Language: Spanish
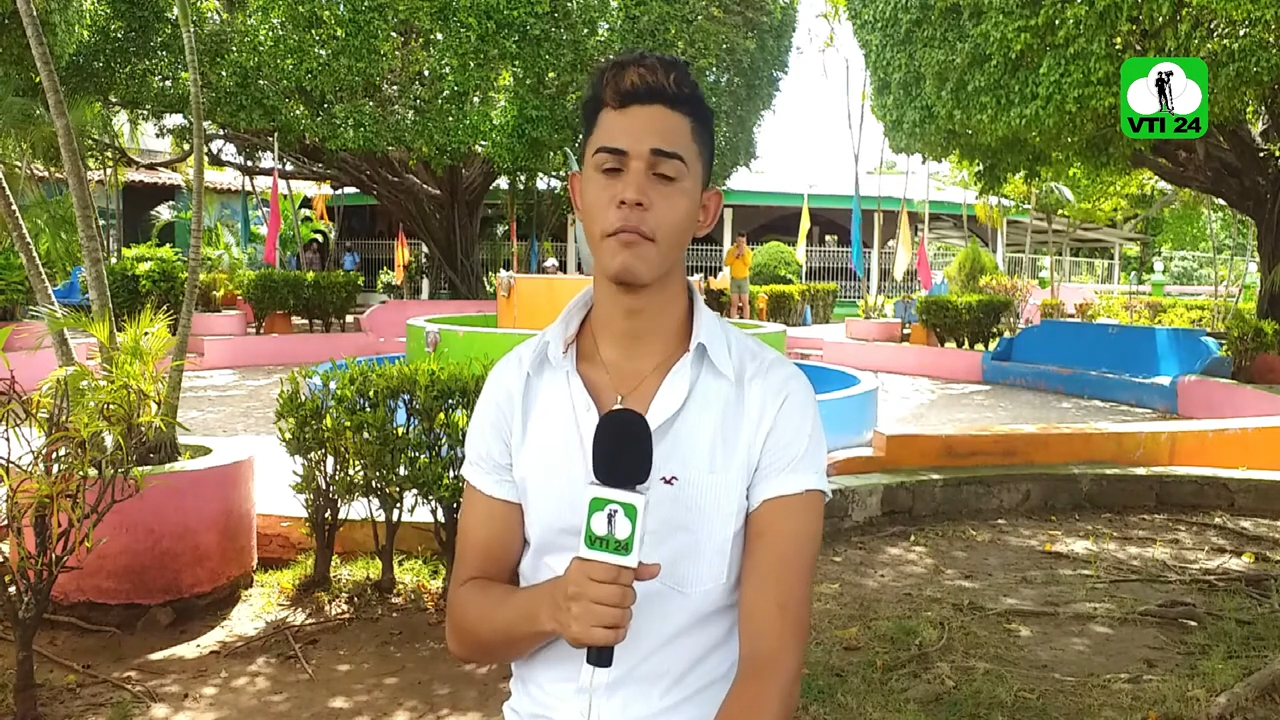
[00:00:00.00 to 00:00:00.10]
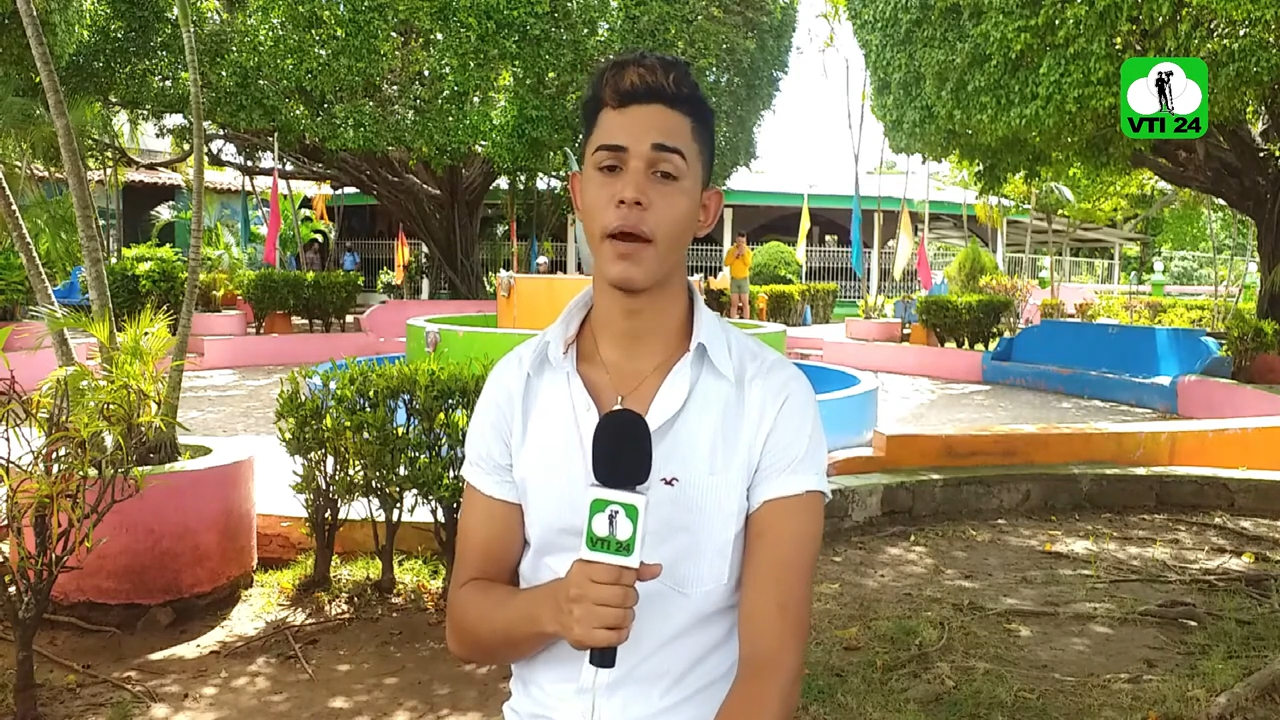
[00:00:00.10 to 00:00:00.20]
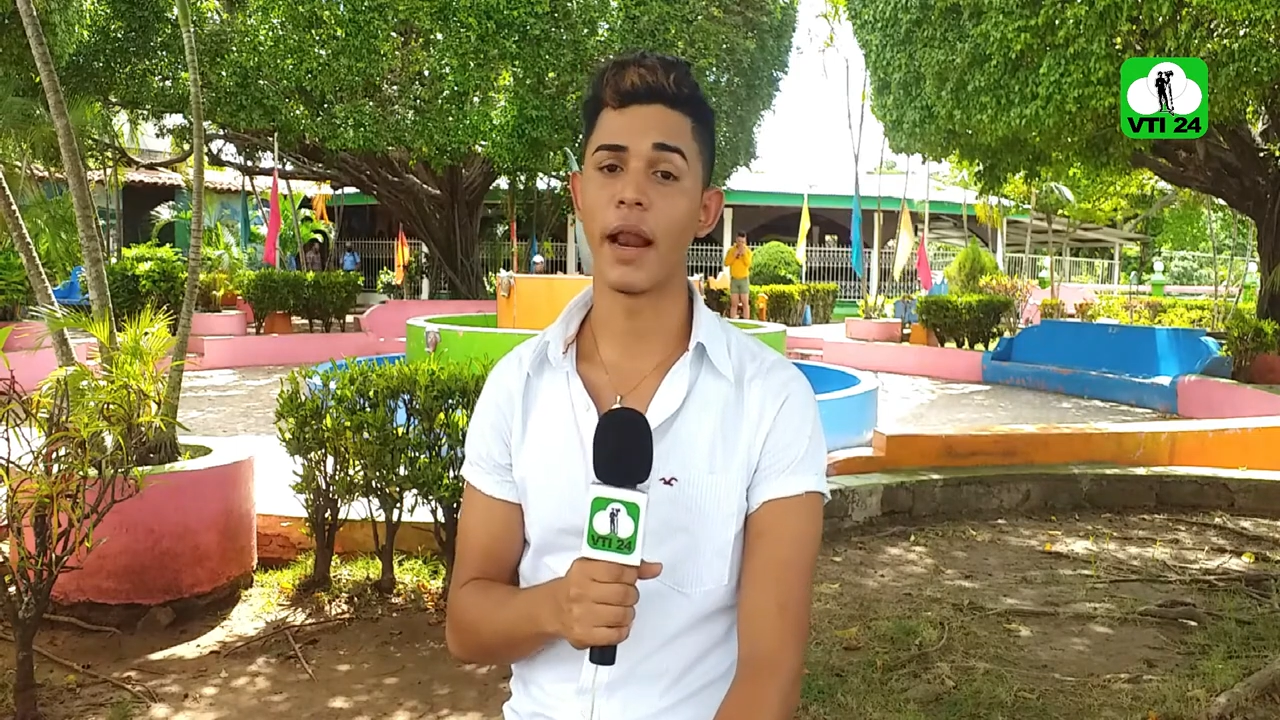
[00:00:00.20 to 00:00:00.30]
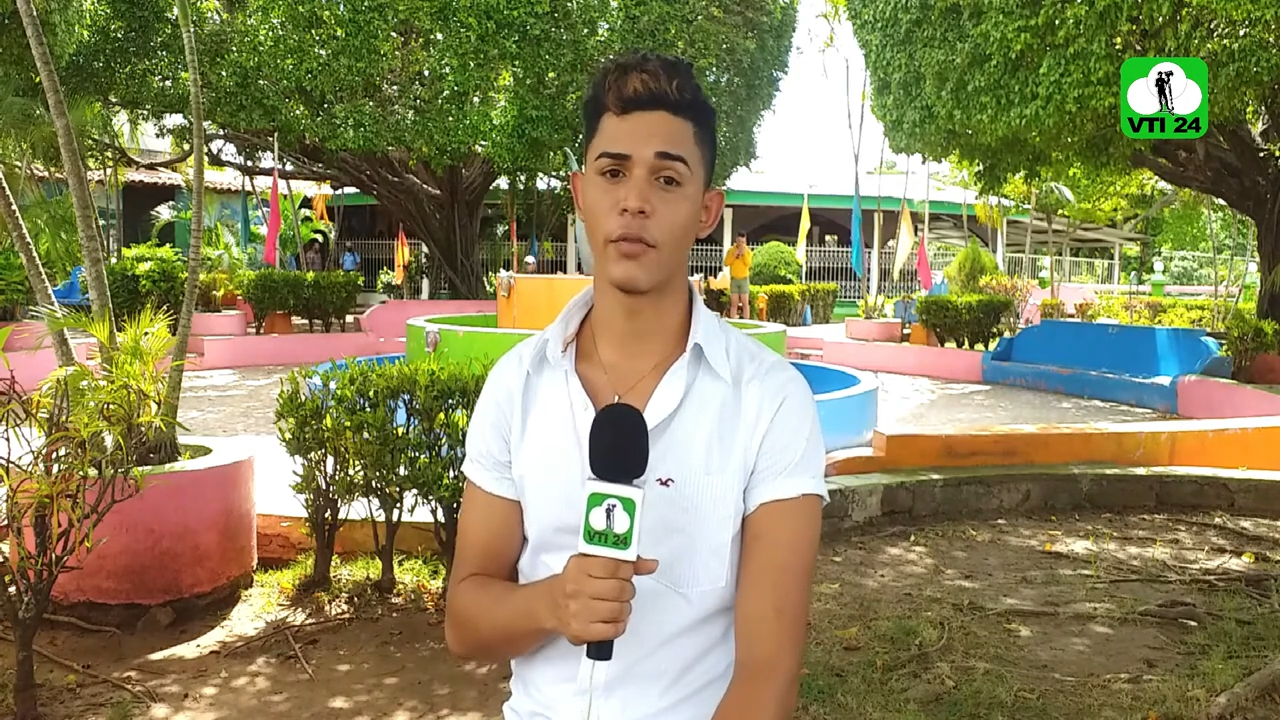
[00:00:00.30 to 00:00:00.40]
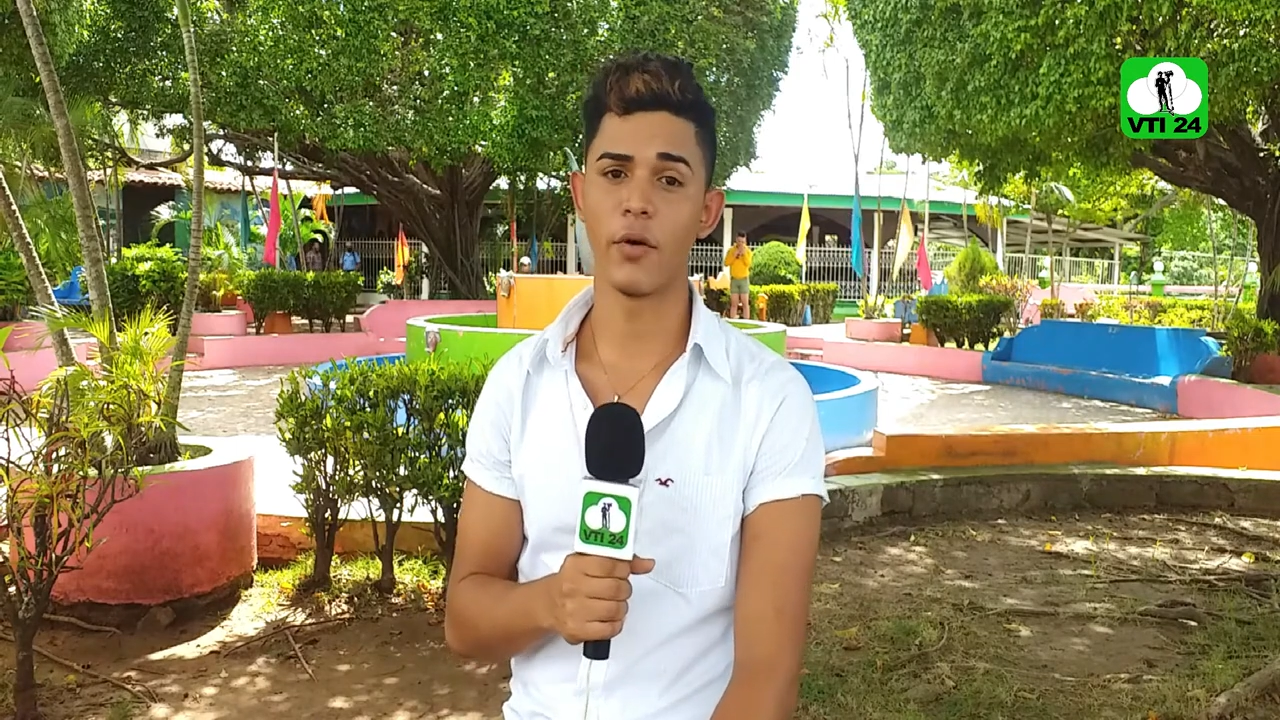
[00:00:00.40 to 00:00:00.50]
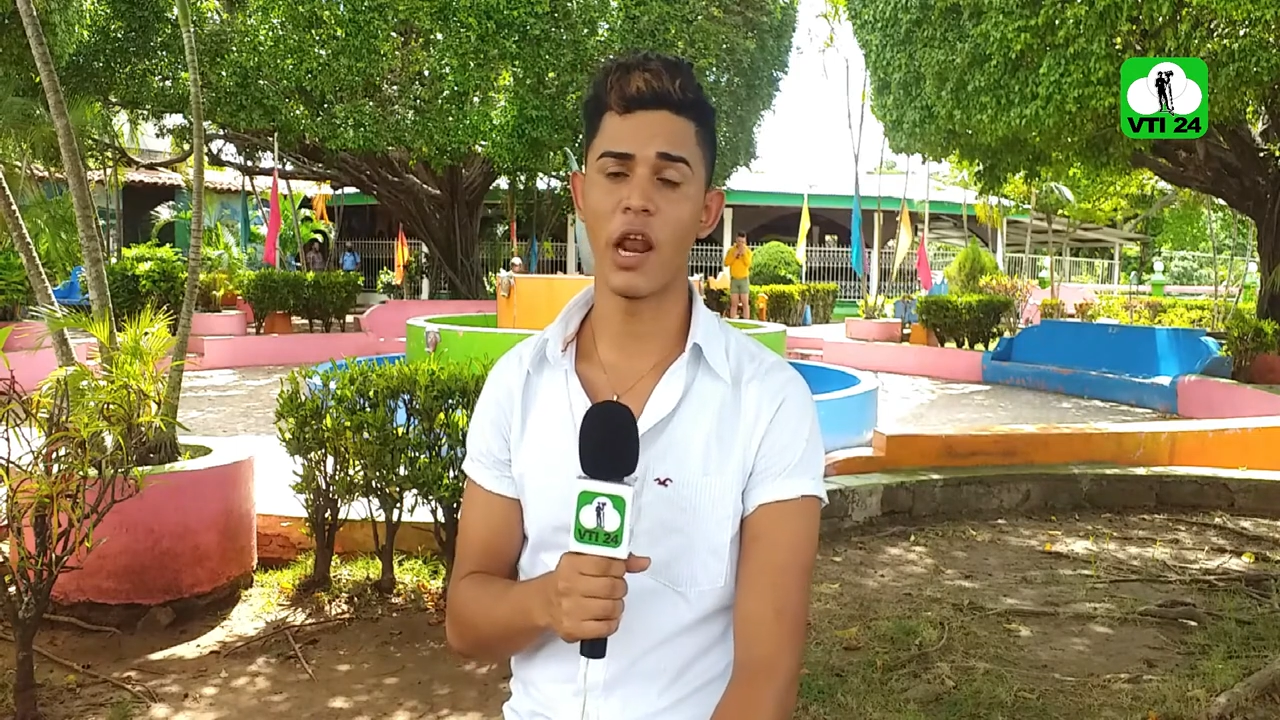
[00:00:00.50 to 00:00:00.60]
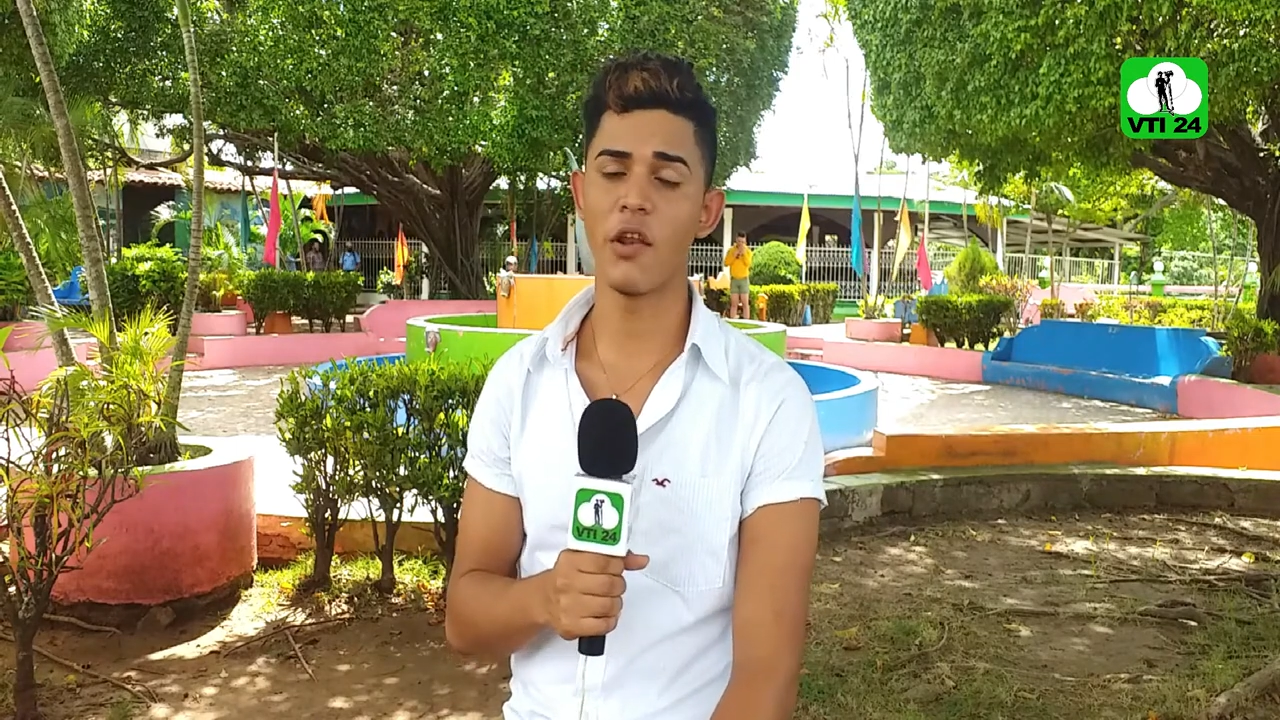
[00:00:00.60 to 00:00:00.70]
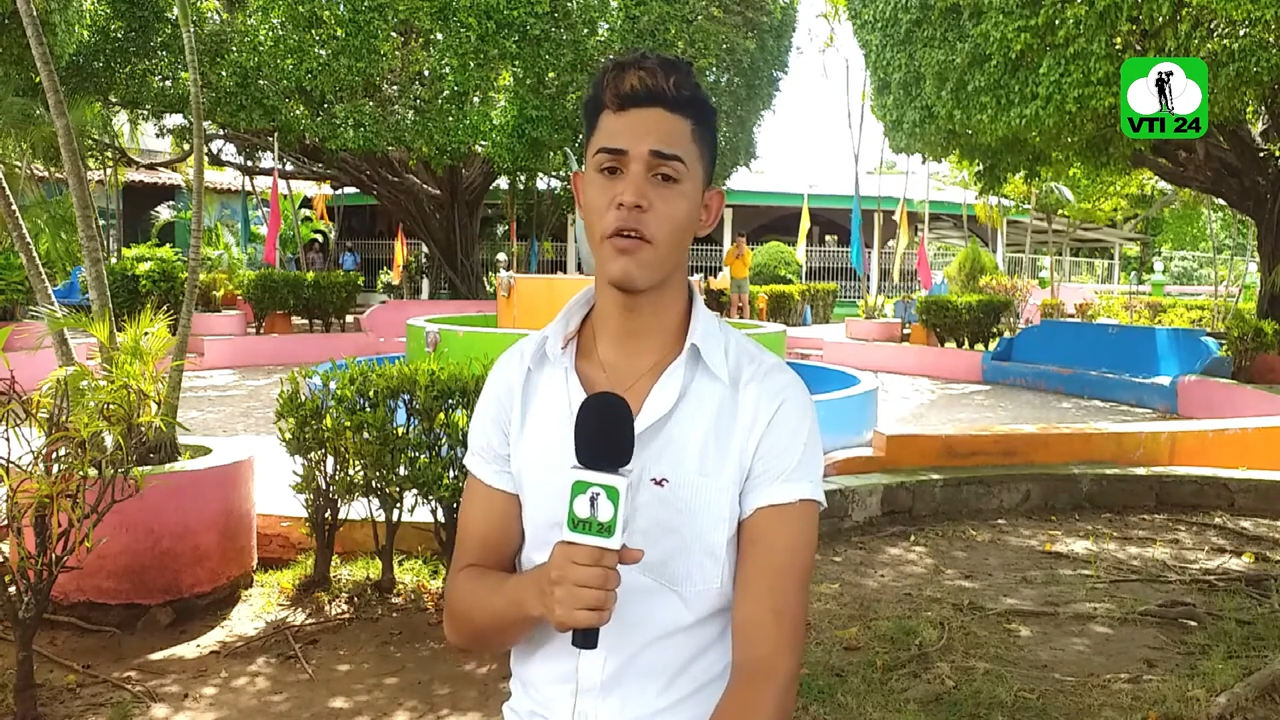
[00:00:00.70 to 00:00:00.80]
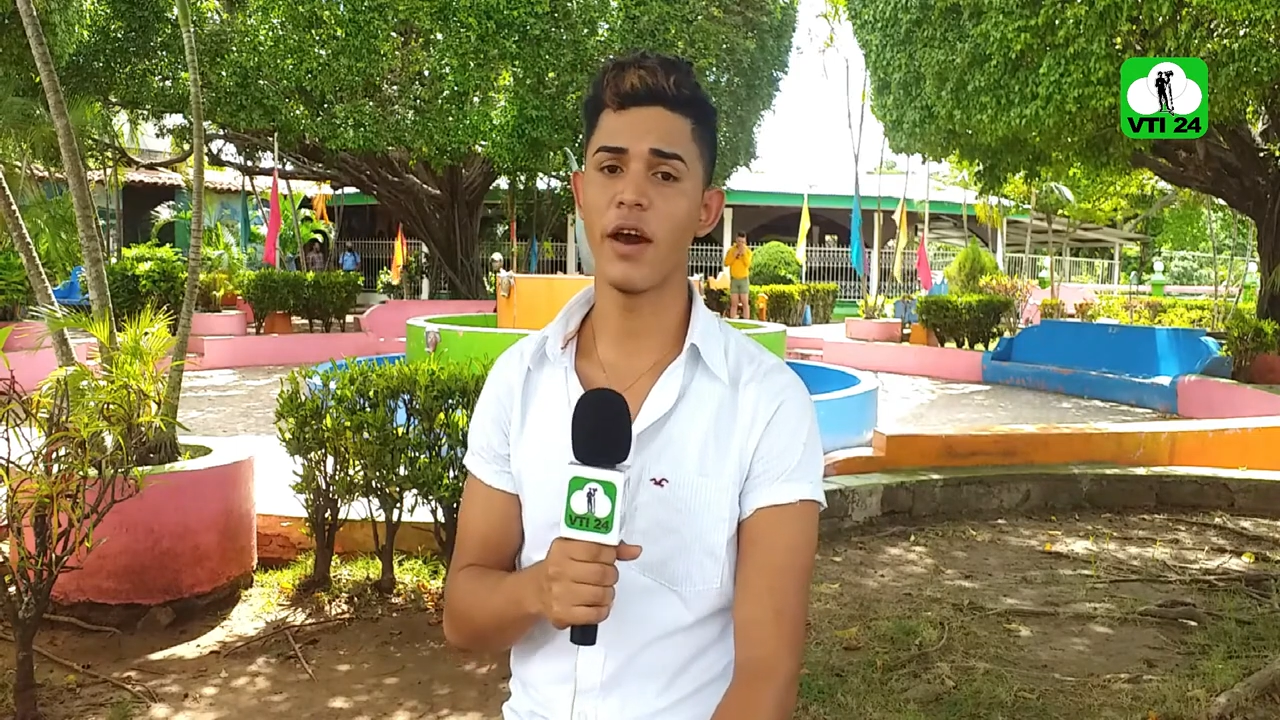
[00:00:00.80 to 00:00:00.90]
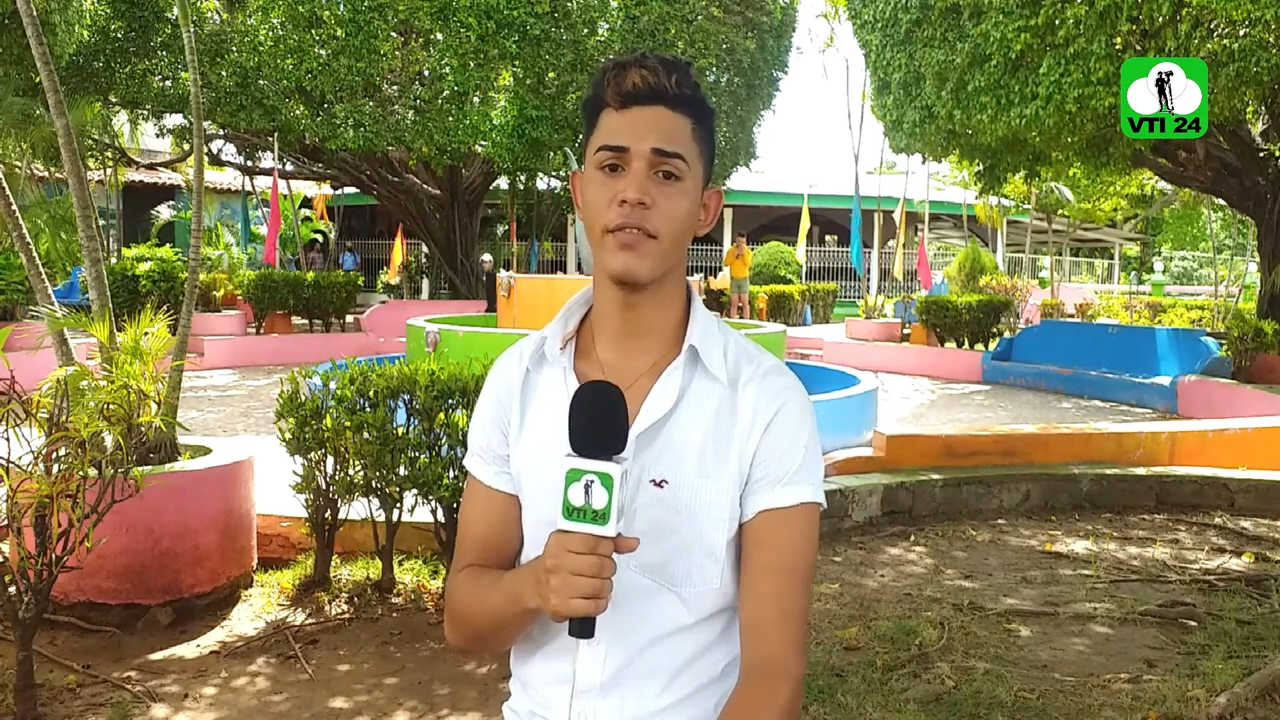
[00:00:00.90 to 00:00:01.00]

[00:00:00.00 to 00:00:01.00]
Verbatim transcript: para todas las nuevas